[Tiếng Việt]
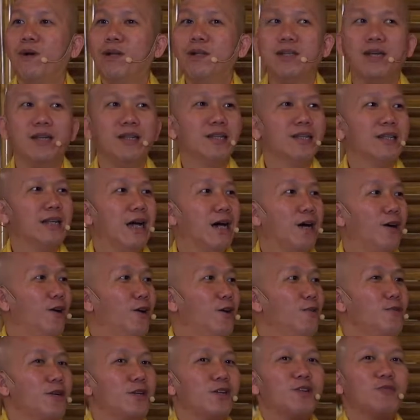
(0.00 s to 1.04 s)
mình nhìn ở
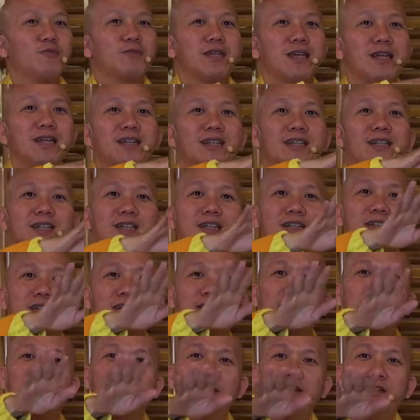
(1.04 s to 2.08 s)
đâu mình cũng thấy là,
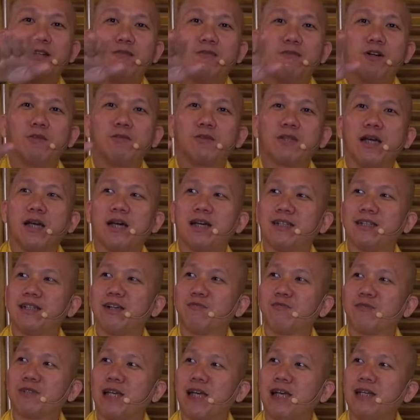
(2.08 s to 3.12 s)
là một trời
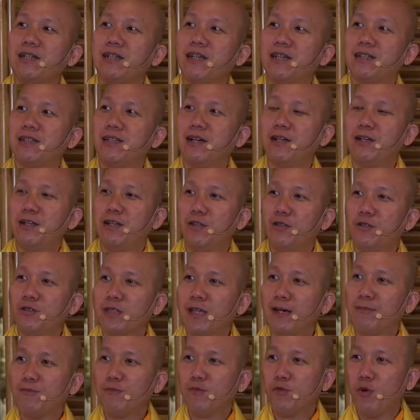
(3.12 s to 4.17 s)
trong sáng nơi, nơi liễu
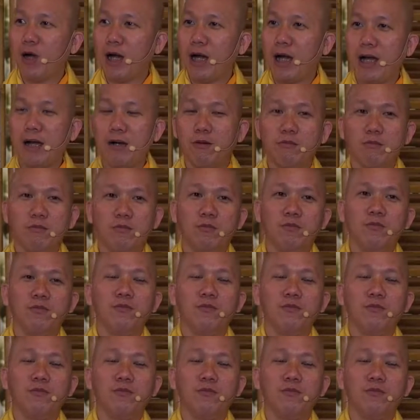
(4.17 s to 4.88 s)
thấm hoa hồng